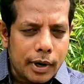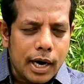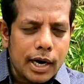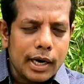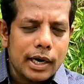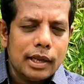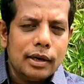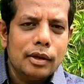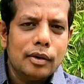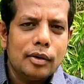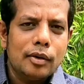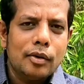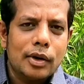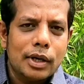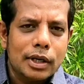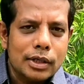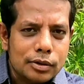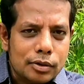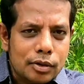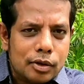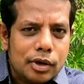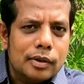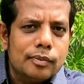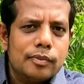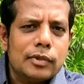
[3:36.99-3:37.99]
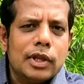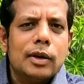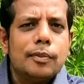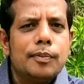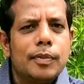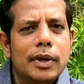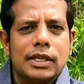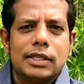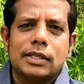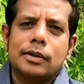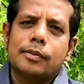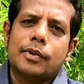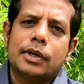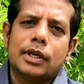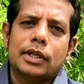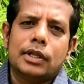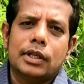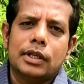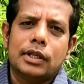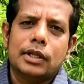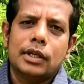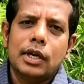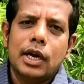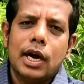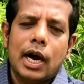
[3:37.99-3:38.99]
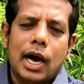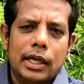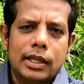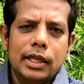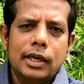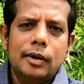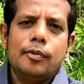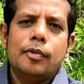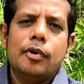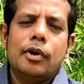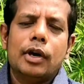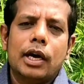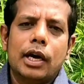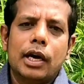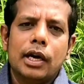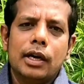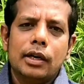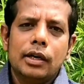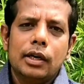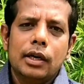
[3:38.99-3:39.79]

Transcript: பாடல்களுடைய சுரம் தான் பேசப்படுது அதே போல